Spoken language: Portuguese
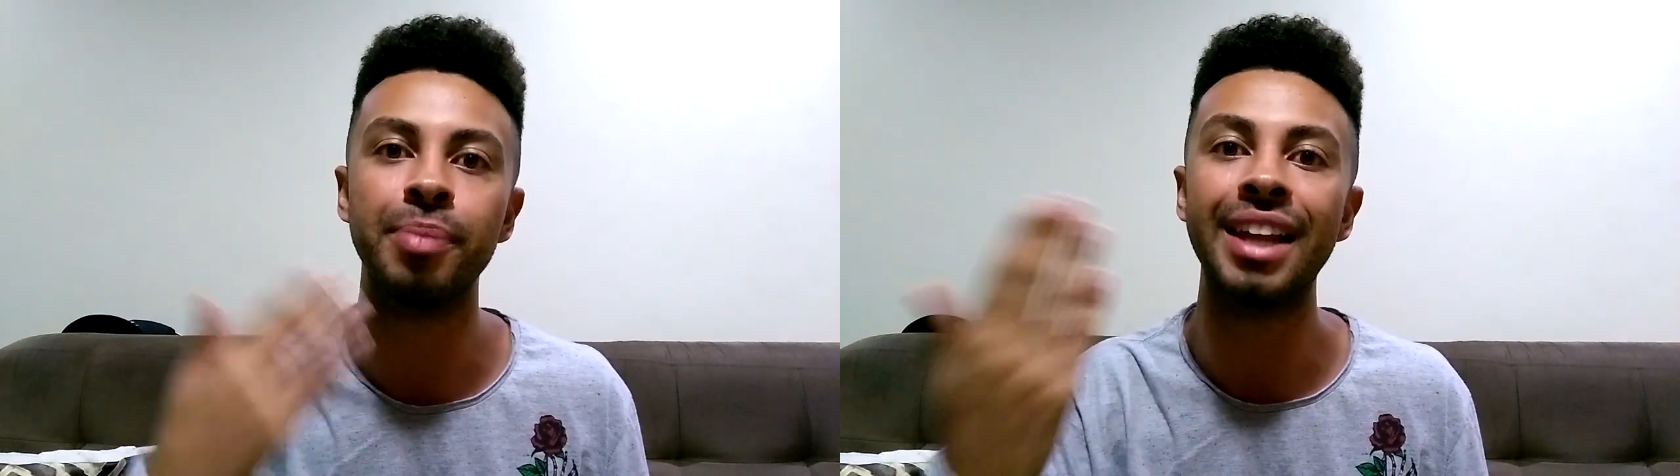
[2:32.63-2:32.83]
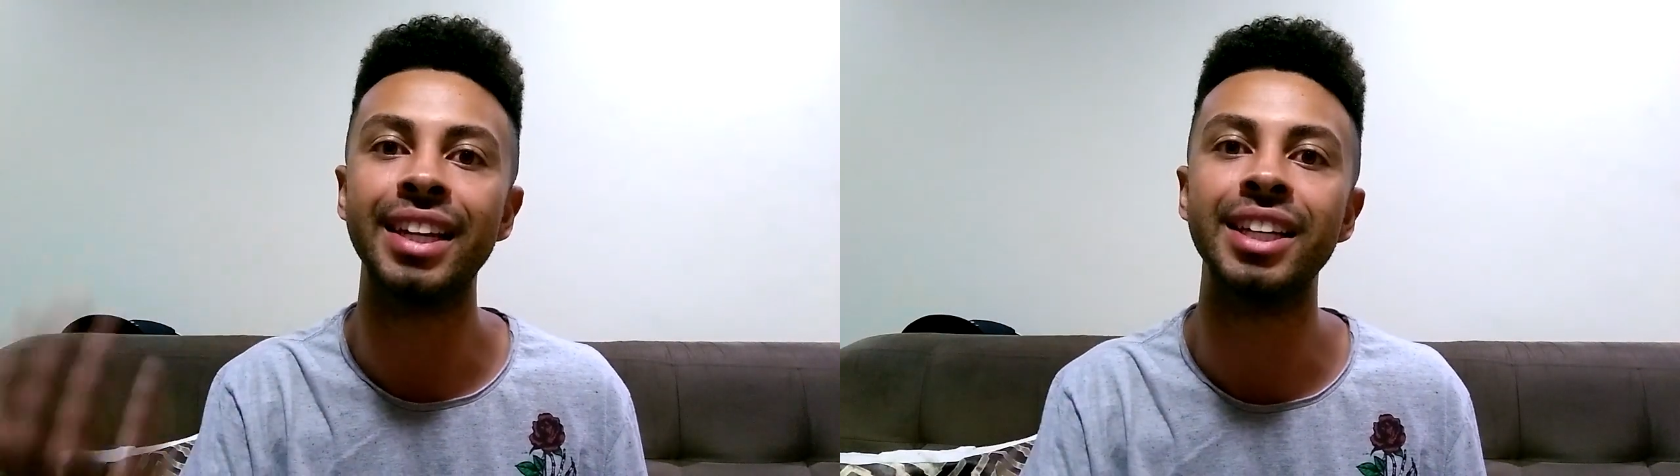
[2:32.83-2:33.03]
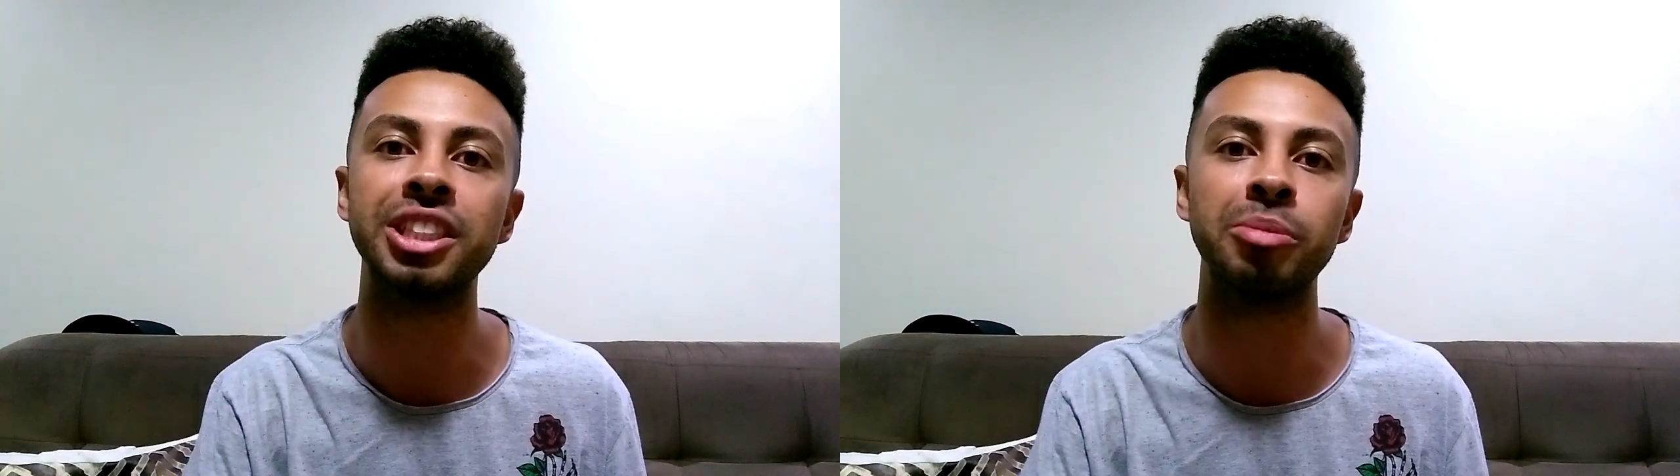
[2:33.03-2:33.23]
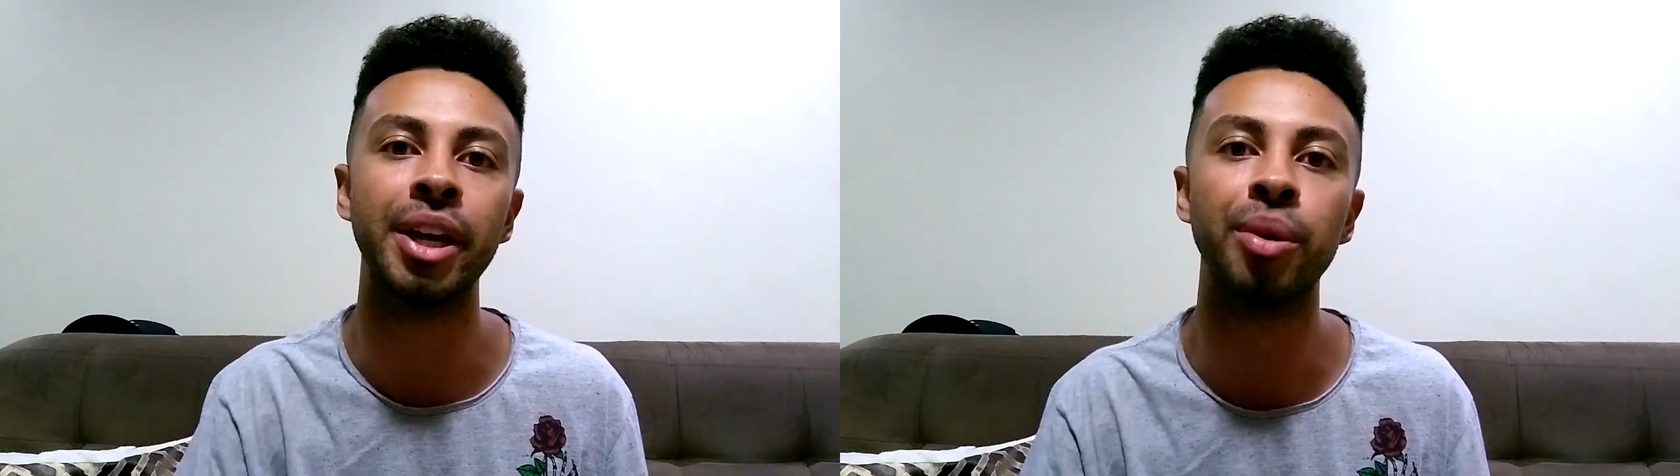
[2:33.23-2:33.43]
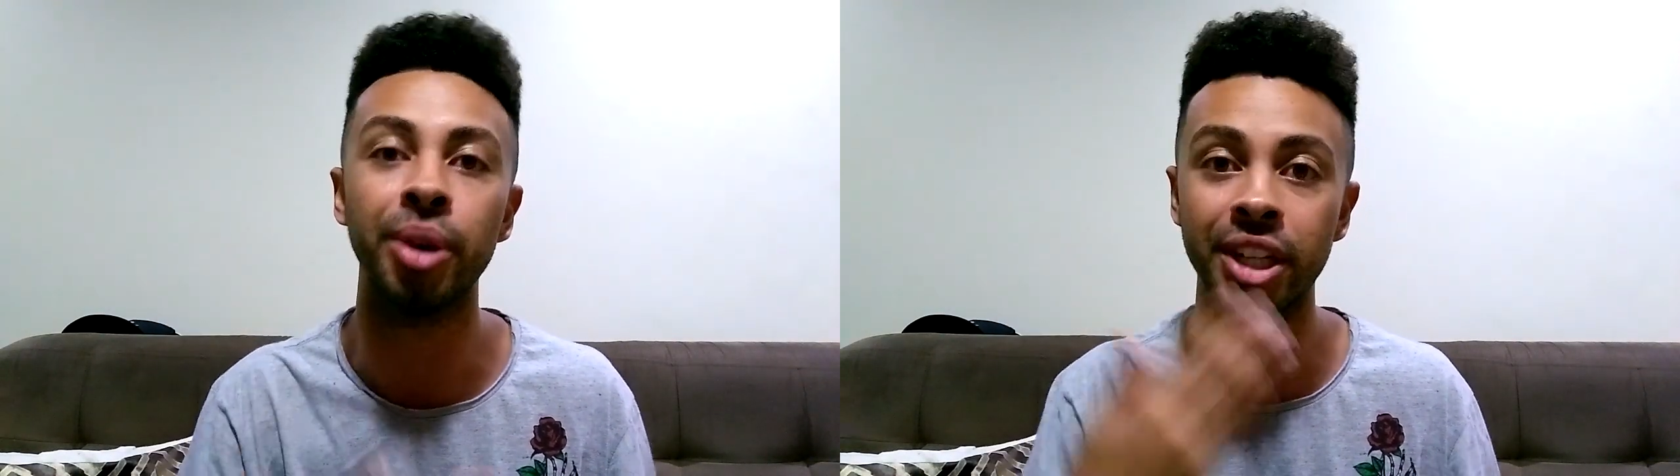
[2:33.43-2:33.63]
belíssima
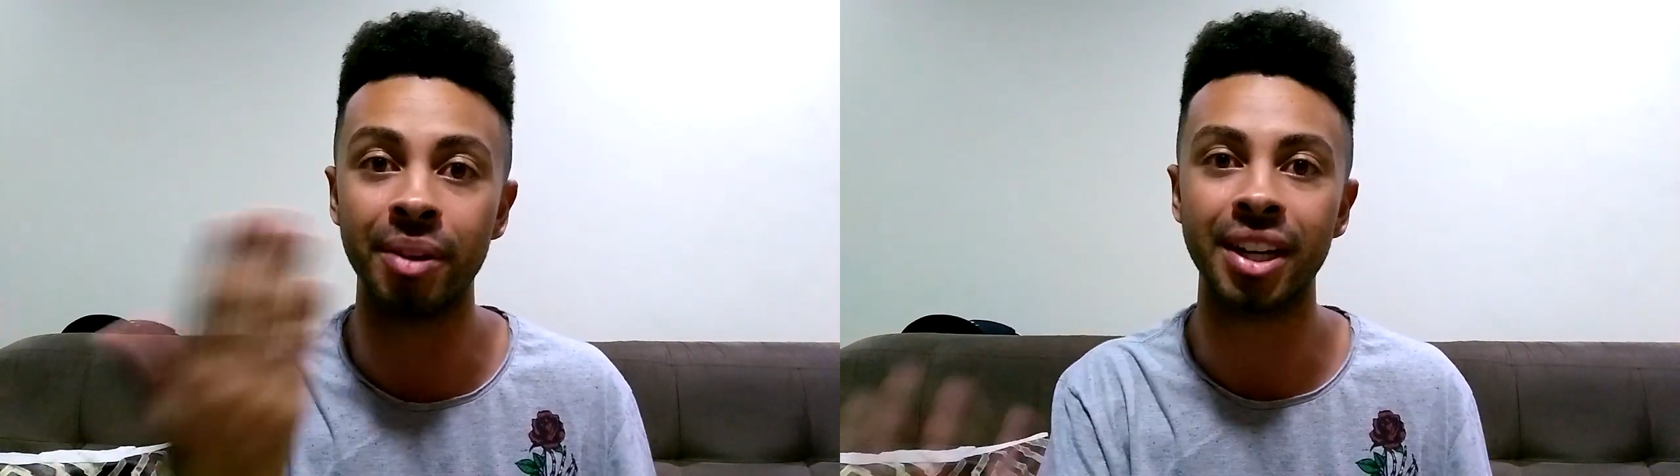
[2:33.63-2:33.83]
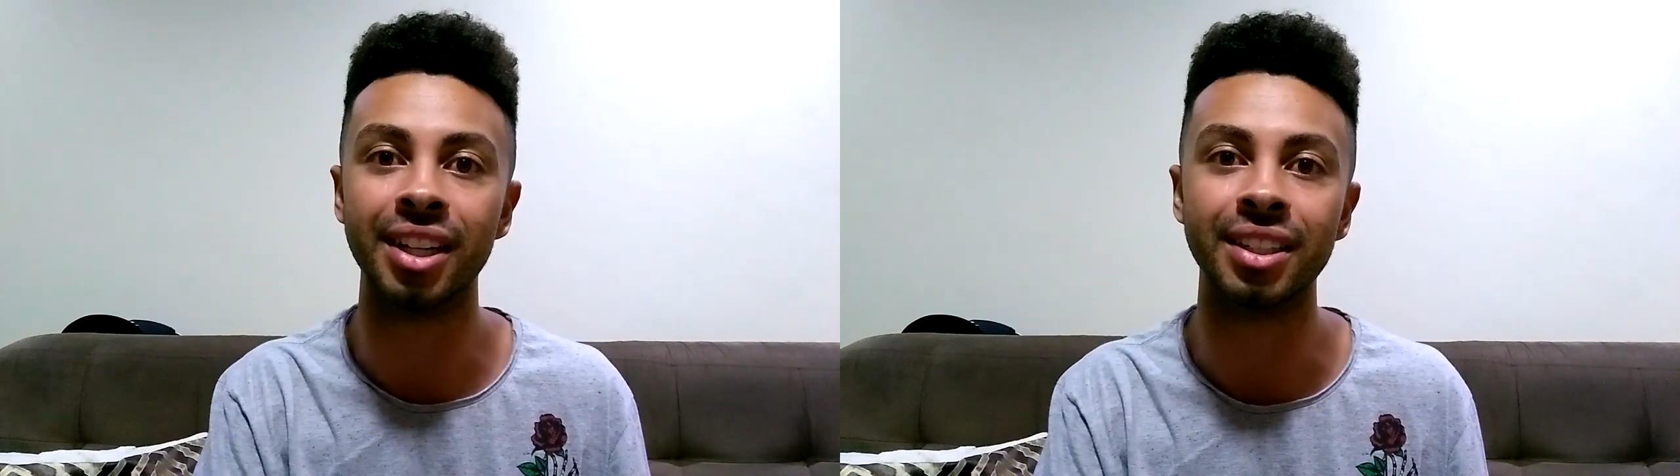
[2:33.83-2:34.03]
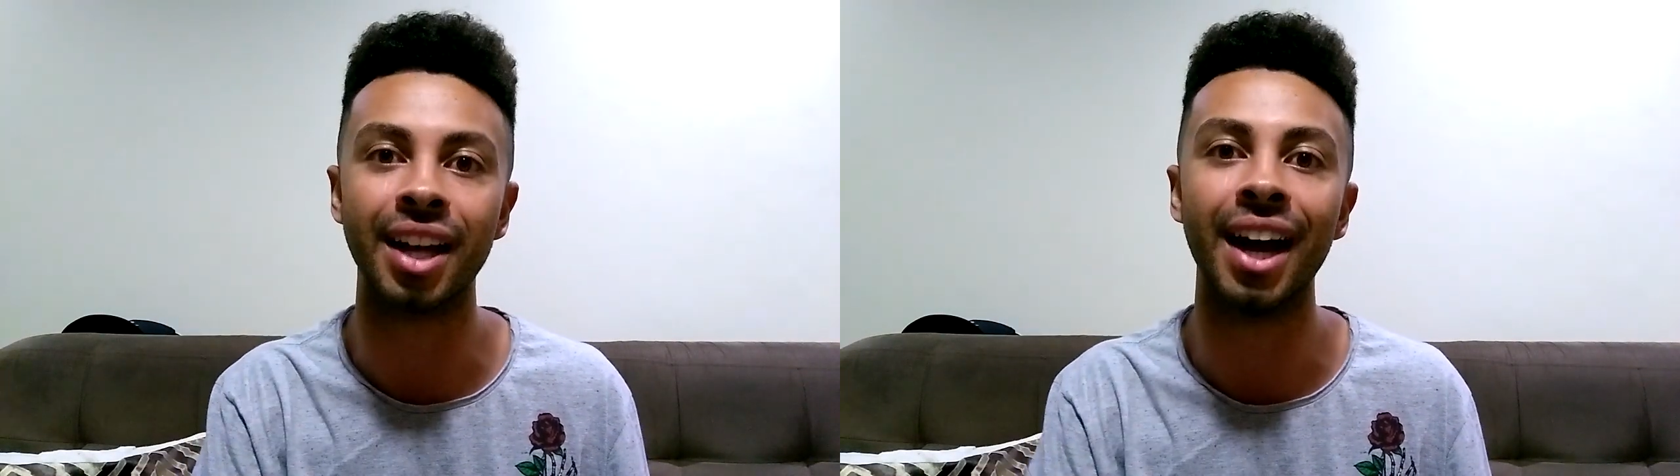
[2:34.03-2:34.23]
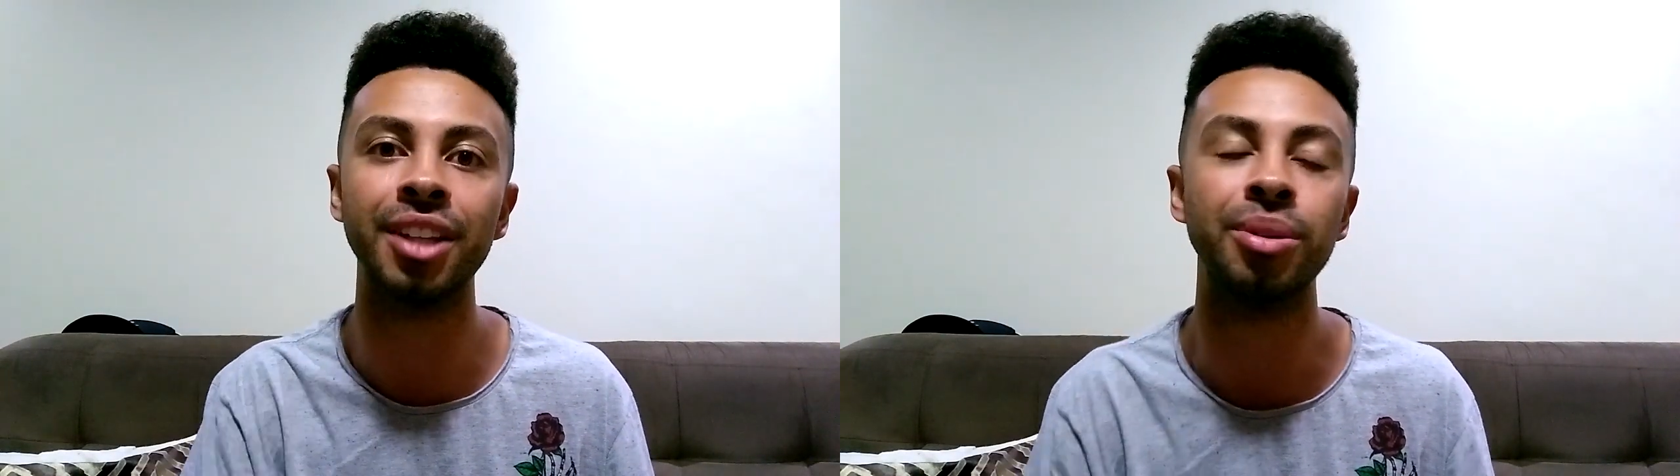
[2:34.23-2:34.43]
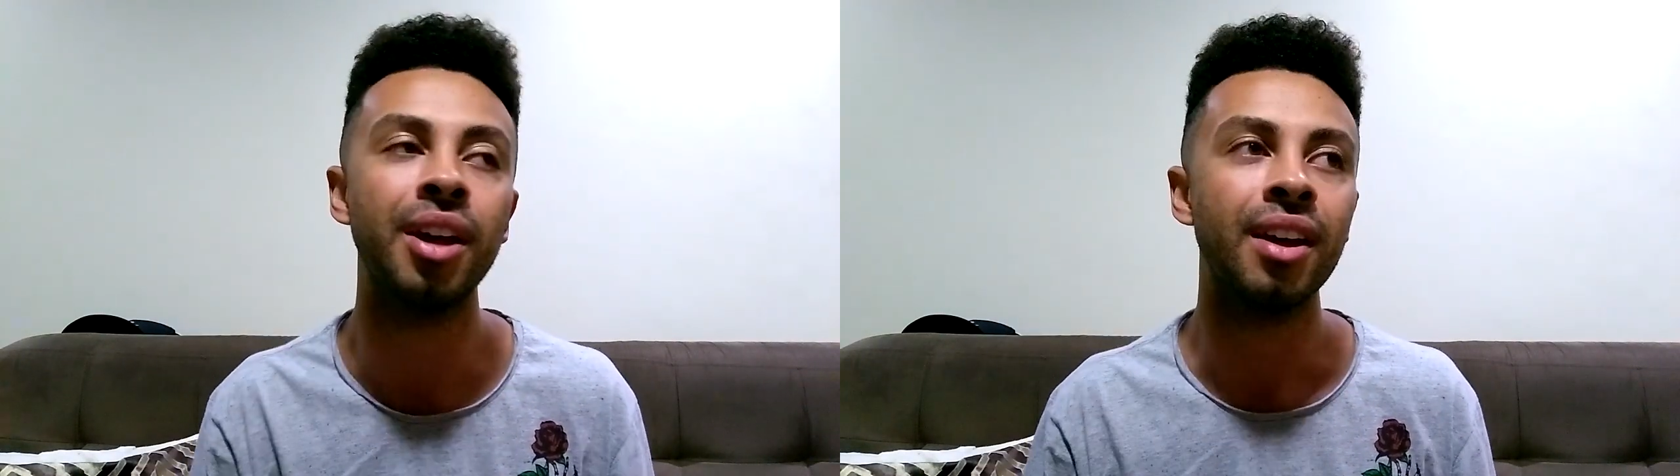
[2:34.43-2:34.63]
e cordel
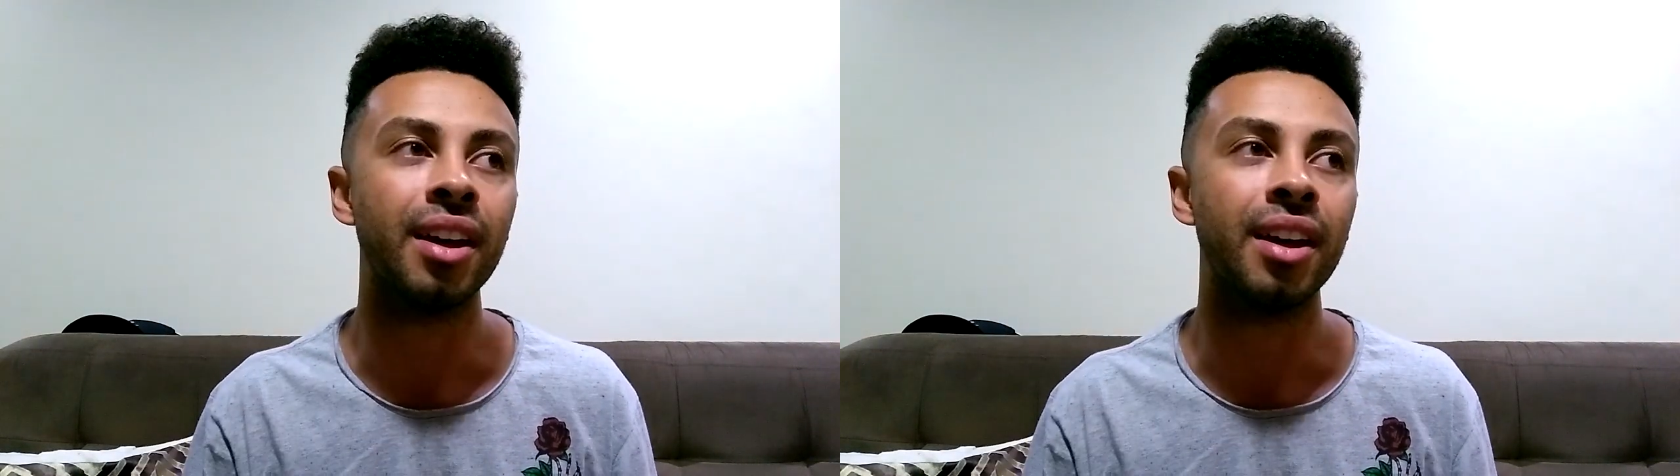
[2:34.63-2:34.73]
encantado,